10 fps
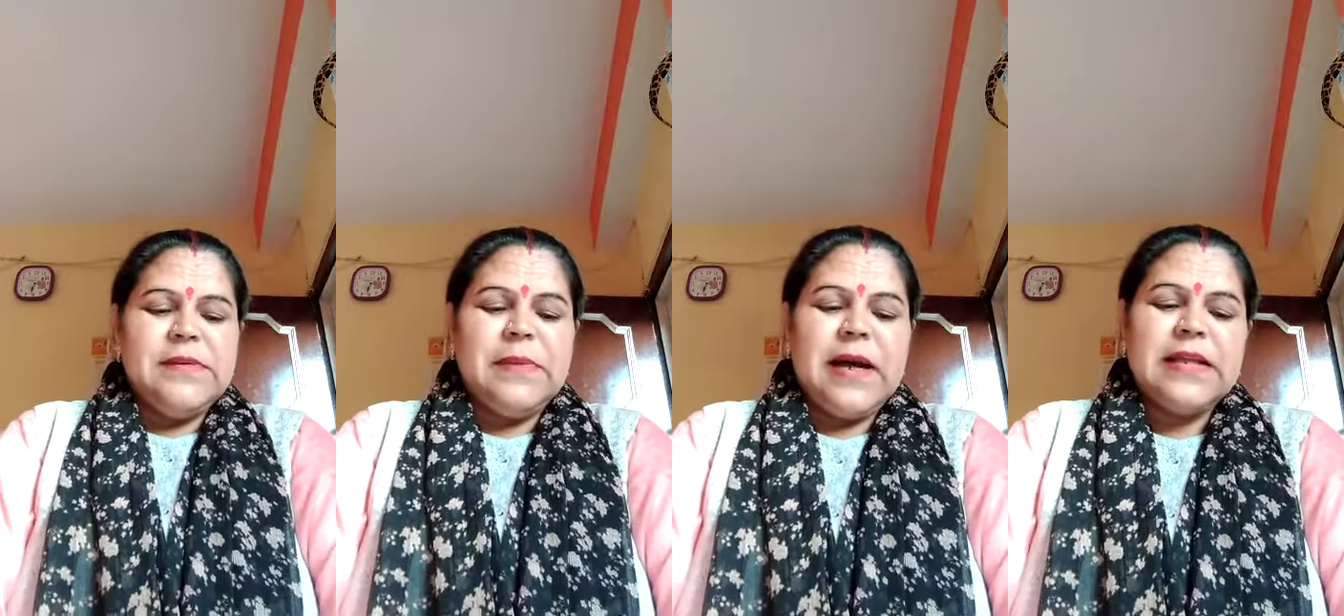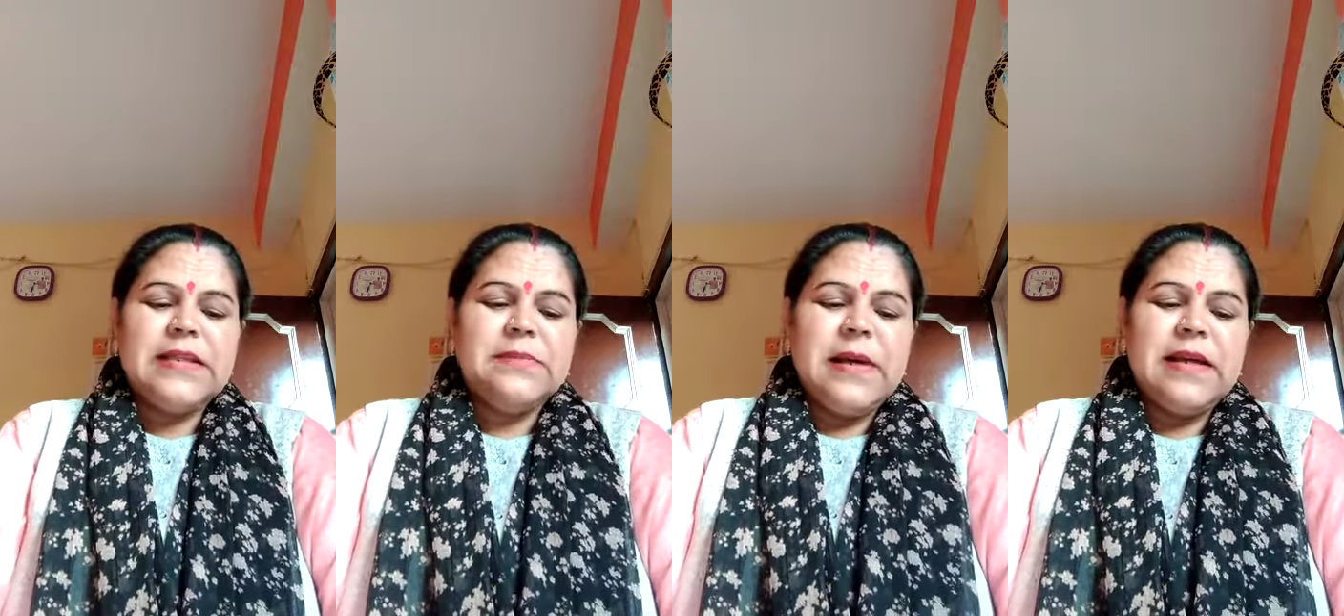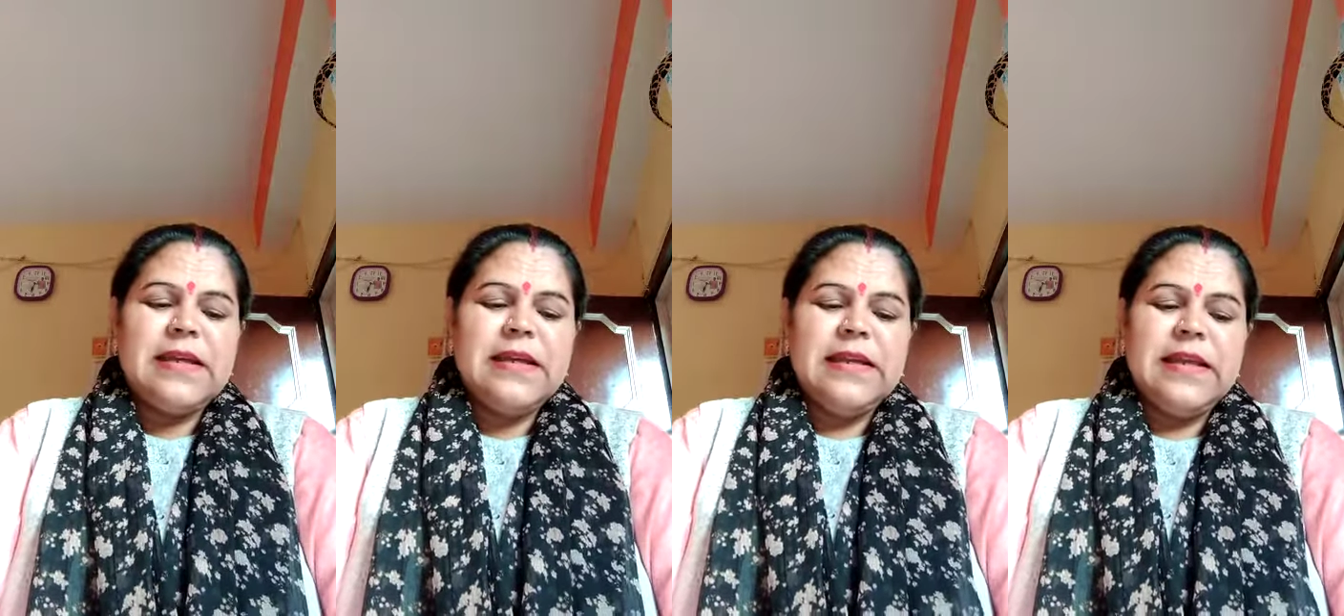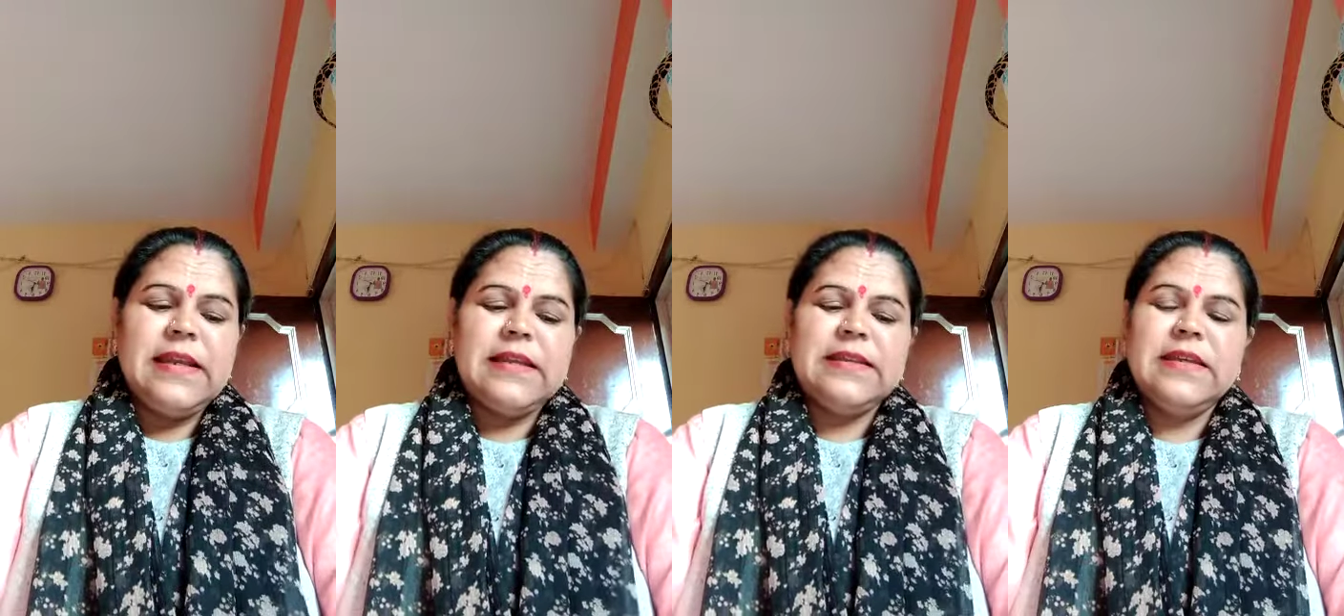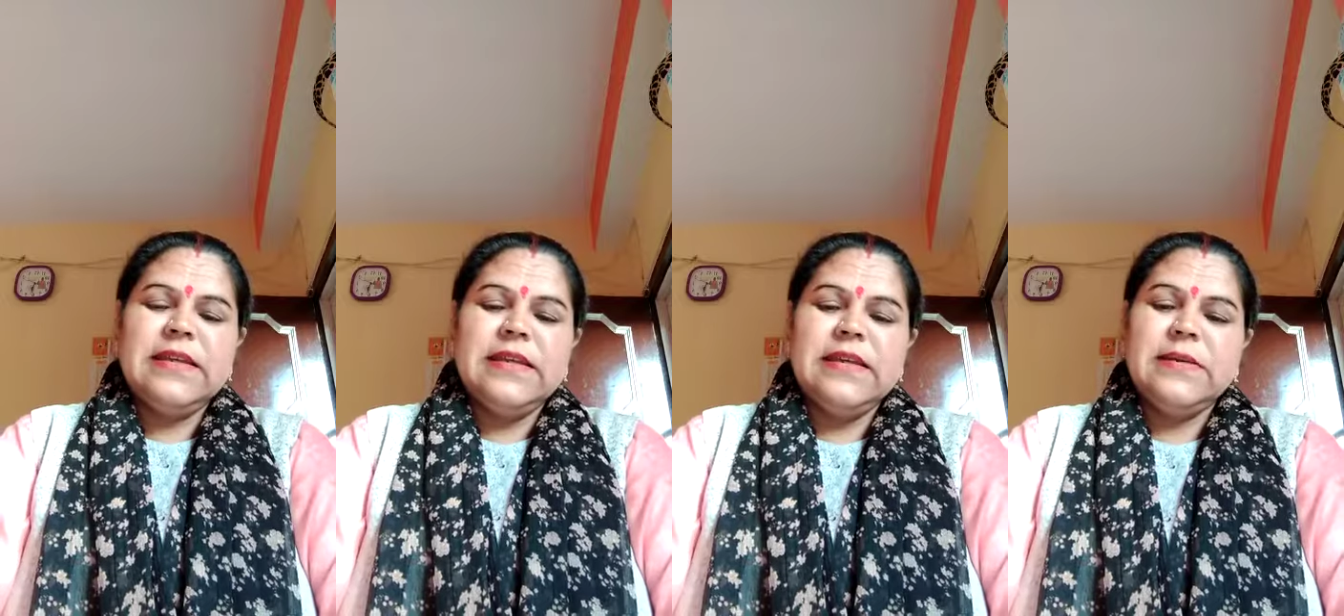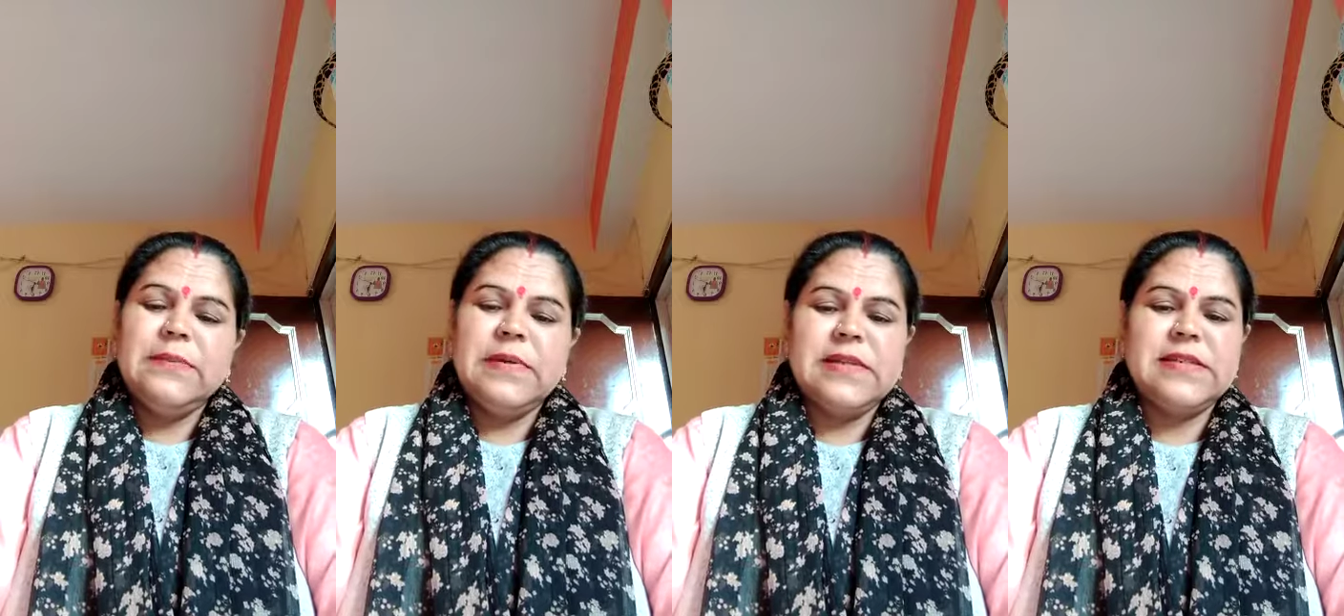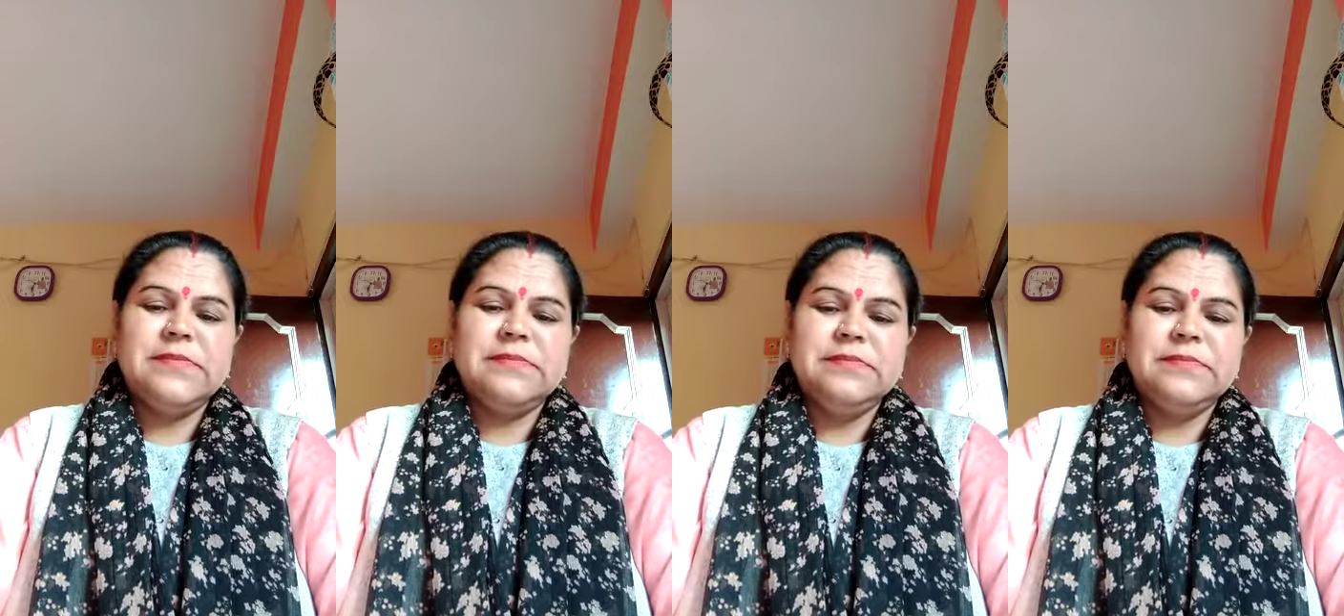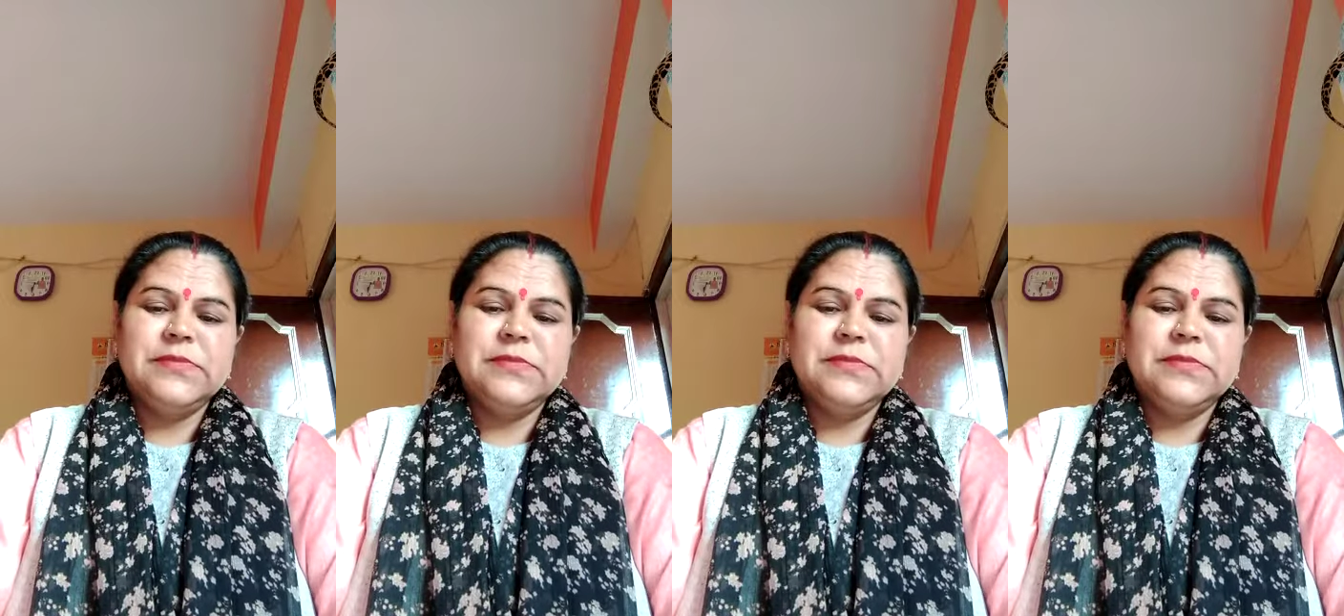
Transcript: भारत माँ के लहराते परचम